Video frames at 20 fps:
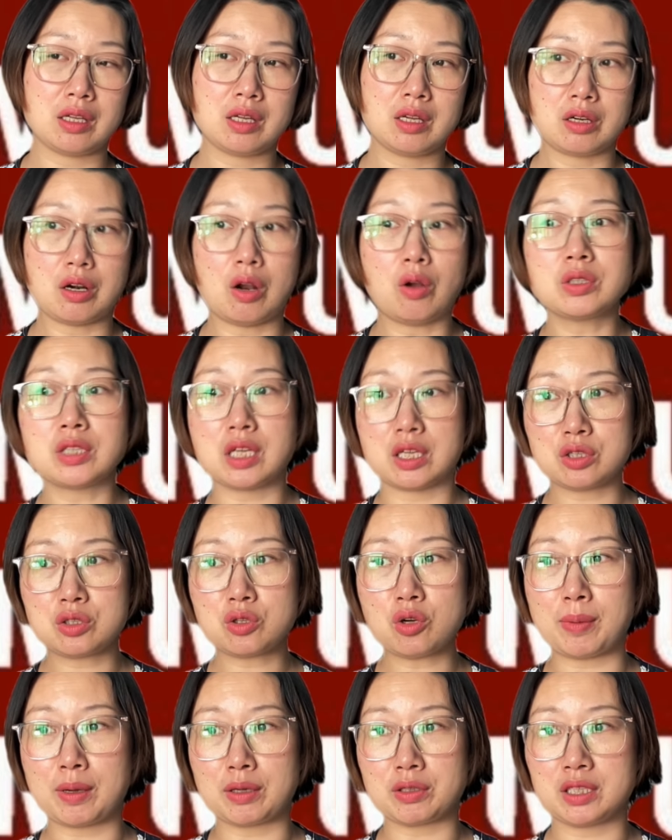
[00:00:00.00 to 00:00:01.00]
然后人
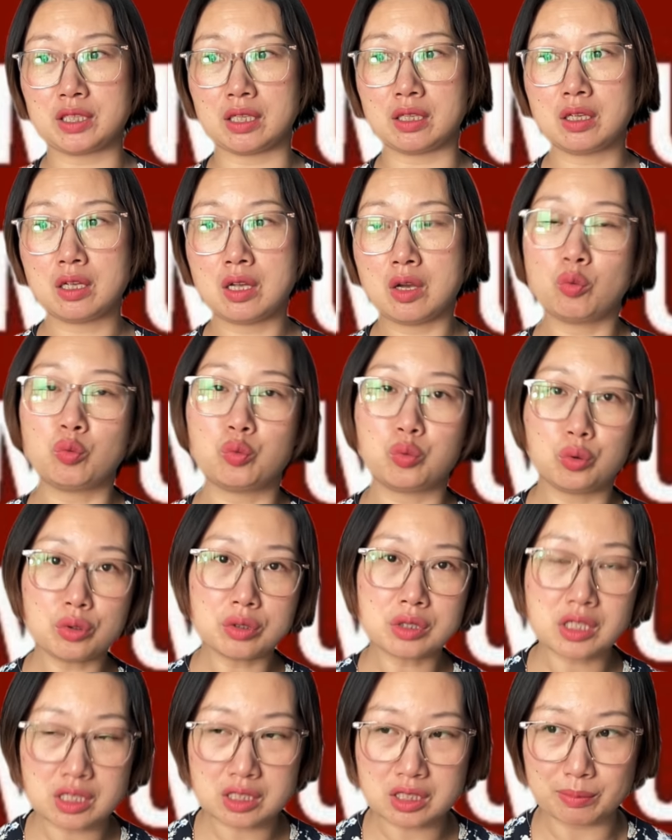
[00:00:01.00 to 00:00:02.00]
寿保险，无
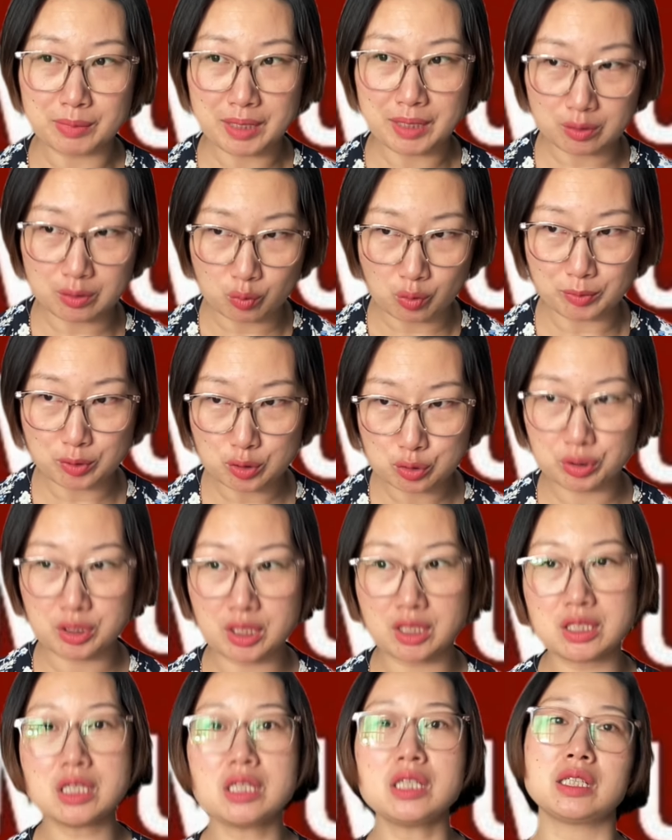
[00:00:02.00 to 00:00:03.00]
论是什么样的，我们出
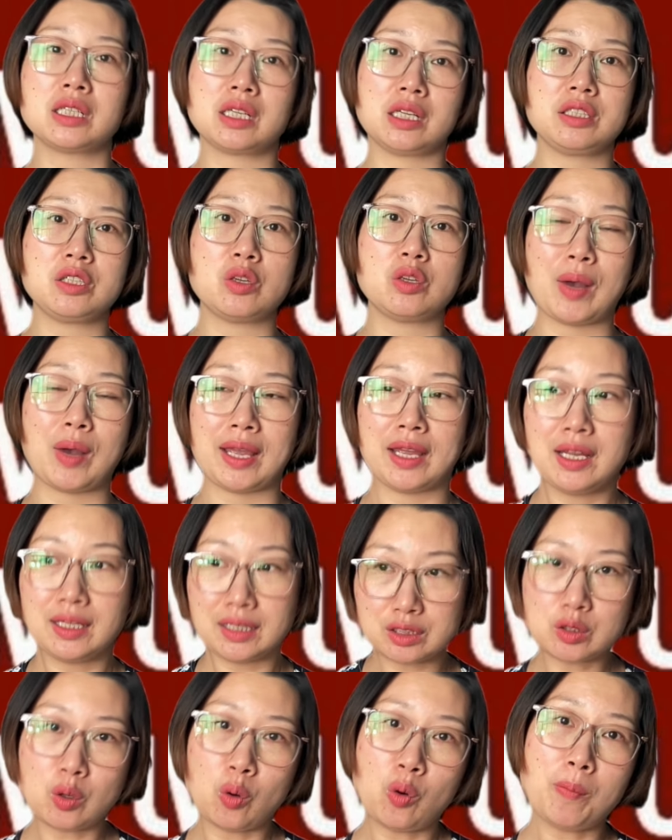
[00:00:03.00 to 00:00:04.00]
现任何意外
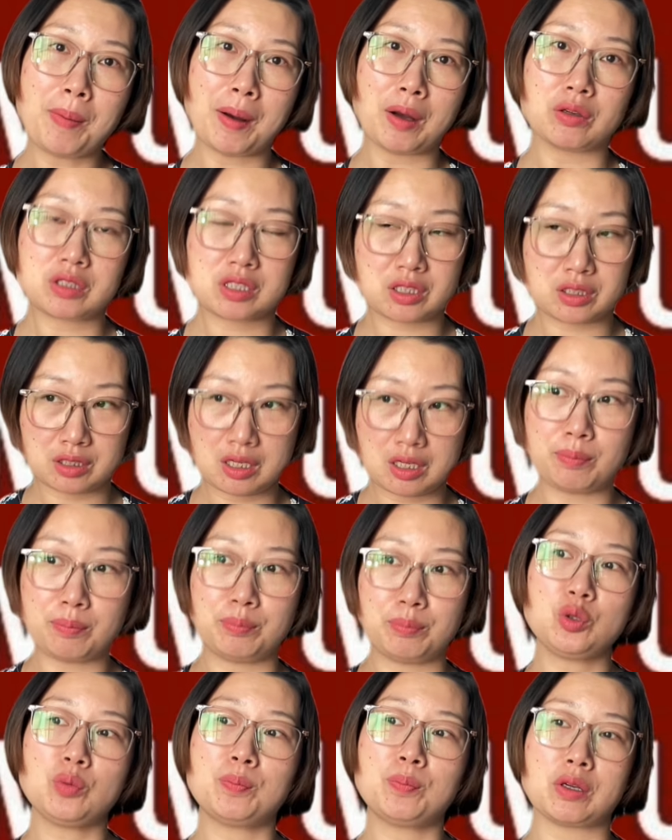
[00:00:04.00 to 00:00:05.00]
它都保，只要
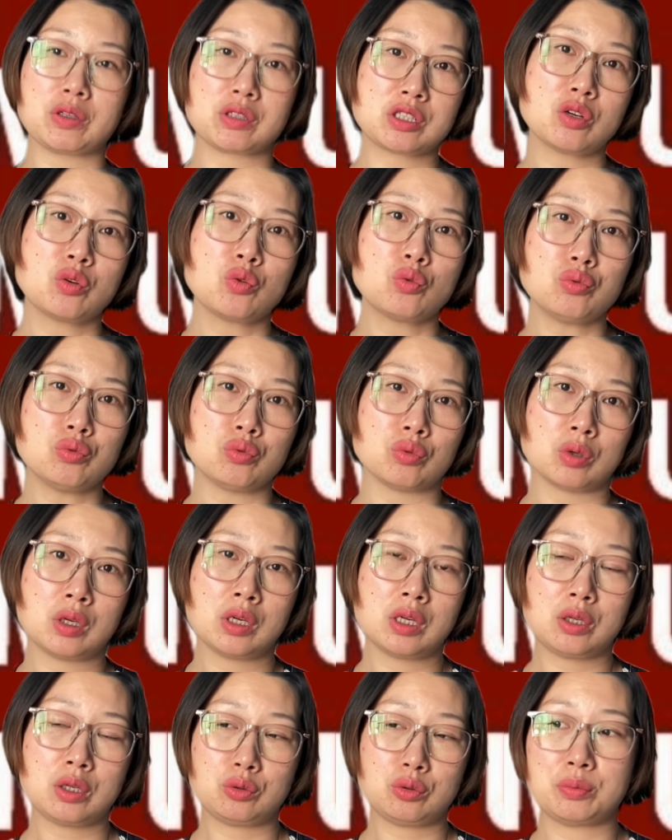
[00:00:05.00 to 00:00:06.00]
就保身故，
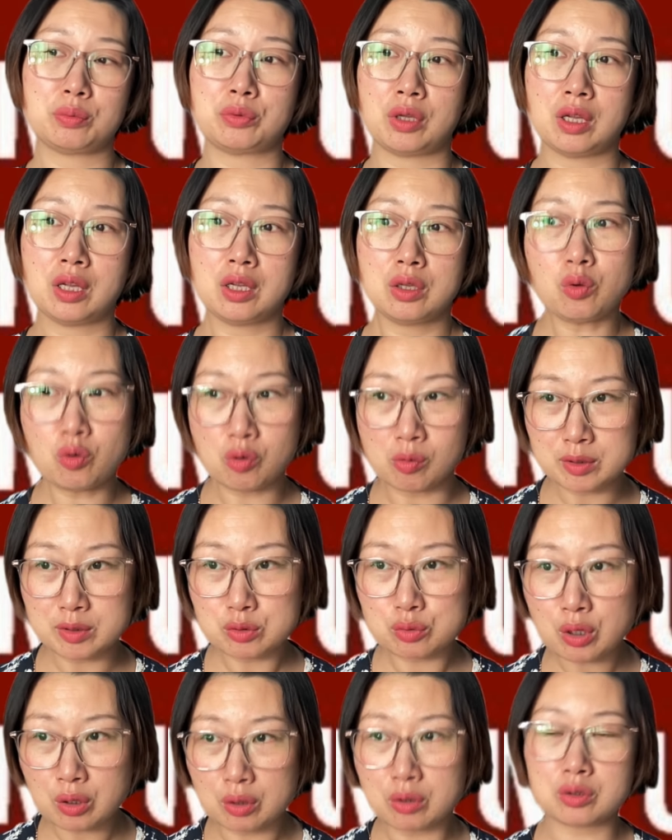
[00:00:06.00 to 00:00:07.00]
对不对？那我们
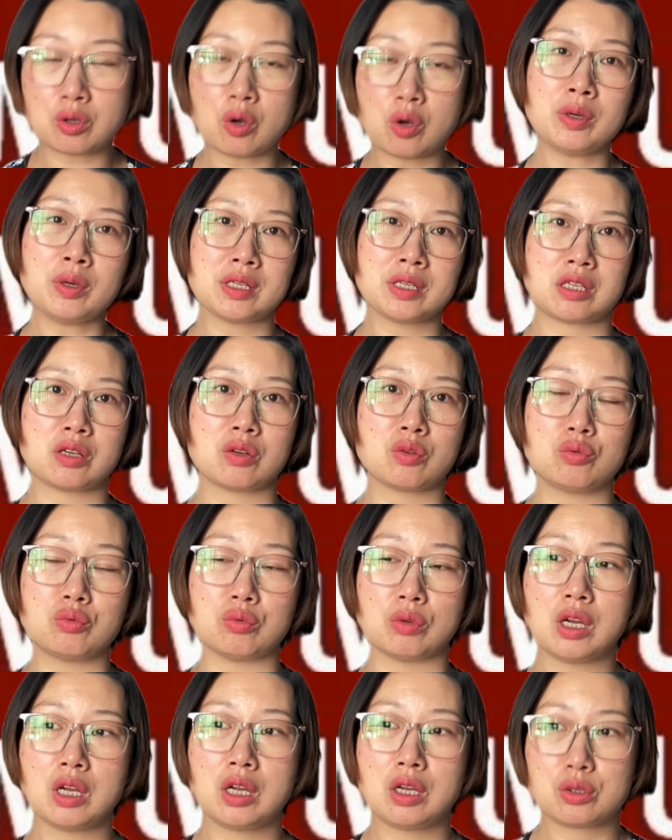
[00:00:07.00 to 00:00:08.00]
最后都会身
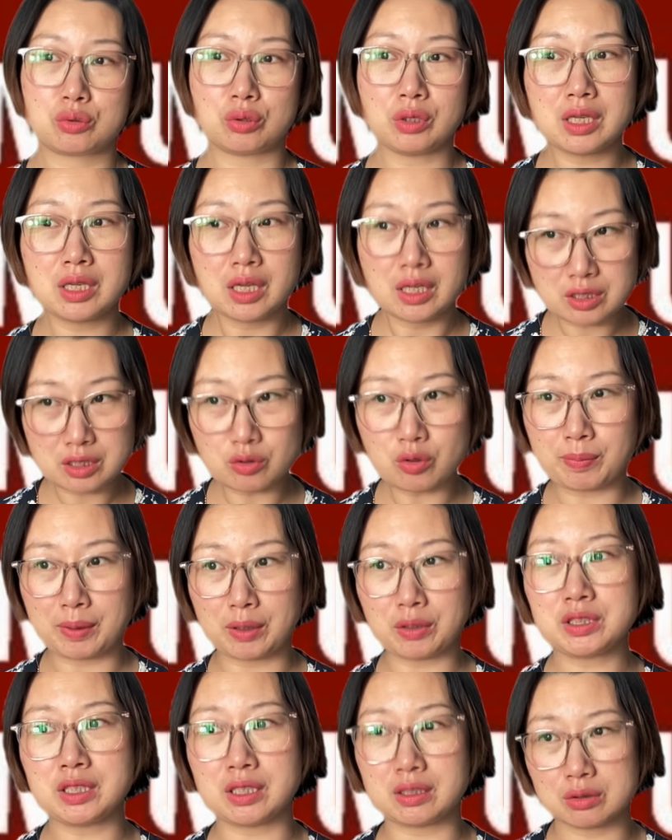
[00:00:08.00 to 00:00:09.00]
故，所以这种
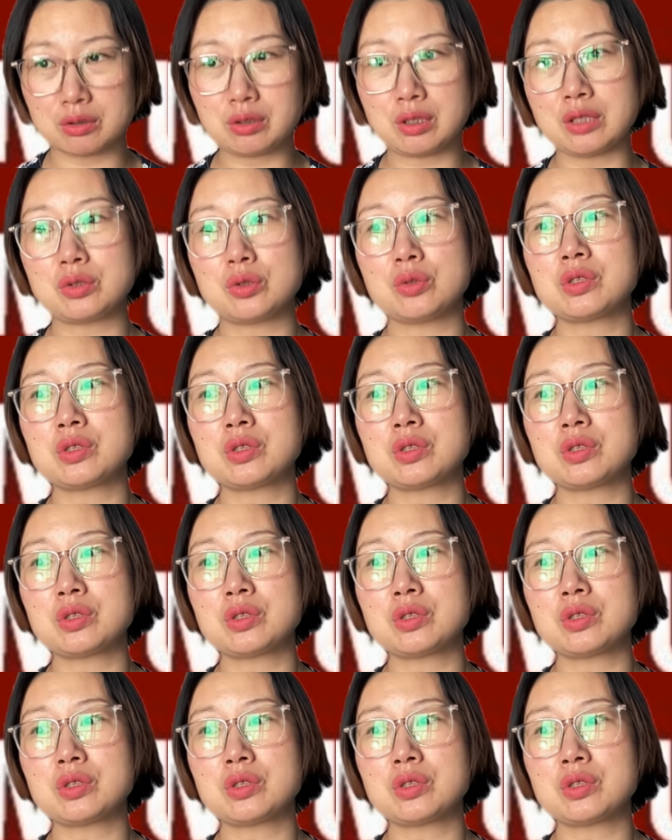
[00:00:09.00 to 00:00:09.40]
保险那就